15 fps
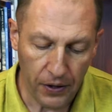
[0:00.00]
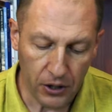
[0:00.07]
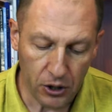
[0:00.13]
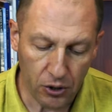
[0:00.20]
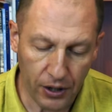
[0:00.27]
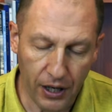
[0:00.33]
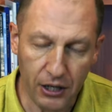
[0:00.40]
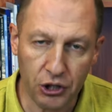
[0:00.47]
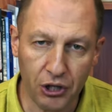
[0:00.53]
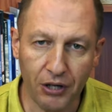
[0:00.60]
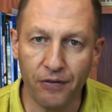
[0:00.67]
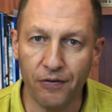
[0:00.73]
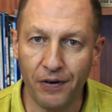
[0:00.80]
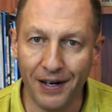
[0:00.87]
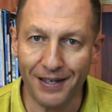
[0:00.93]
что я жил
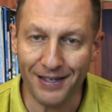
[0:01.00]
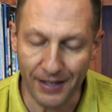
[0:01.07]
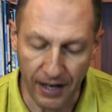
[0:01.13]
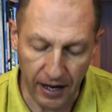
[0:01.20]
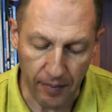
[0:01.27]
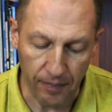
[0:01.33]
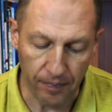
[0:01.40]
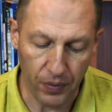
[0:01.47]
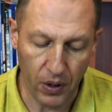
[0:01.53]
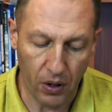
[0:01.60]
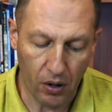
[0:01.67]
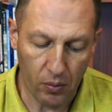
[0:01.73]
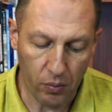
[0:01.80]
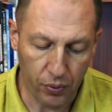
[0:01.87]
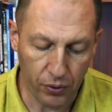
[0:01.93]
фарисеем
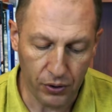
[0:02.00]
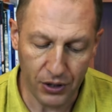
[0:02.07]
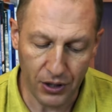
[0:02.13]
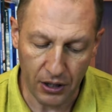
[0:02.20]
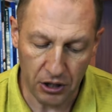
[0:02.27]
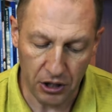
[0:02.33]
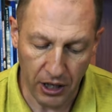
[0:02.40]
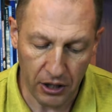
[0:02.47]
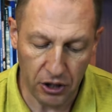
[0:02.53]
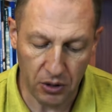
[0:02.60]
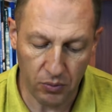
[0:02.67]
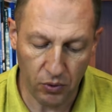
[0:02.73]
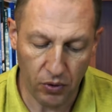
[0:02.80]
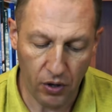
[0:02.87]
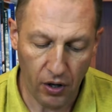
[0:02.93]
по
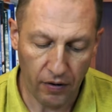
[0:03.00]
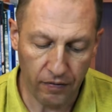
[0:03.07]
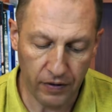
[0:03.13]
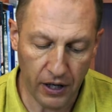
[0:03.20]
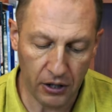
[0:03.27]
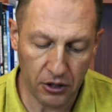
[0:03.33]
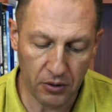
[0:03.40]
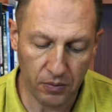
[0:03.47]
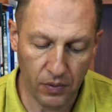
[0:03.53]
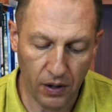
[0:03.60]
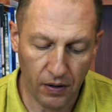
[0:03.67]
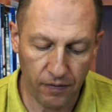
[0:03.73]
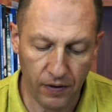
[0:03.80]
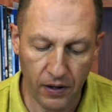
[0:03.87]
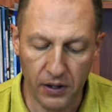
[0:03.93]
строжайшему в нашем
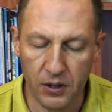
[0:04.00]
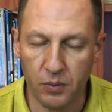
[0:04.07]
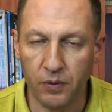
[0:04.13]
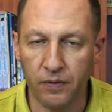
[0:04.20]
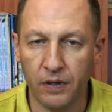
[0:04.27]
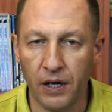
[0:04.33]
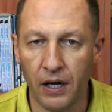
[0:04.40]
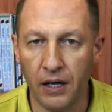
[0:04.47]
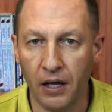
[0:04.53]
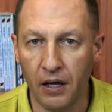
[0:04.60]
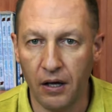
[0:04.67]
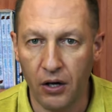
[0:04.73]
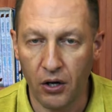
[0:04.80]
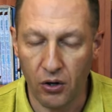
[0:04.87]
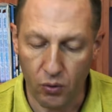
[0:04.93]
вероисповедании
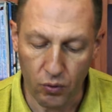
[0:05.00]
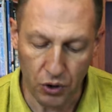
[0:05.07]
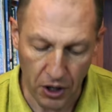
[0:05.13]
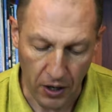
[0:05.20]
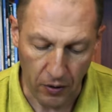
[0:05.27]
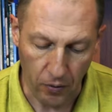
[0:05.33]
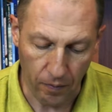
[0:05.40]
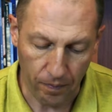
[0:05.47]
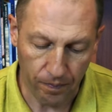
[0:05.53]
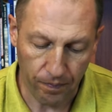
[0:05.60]
учению.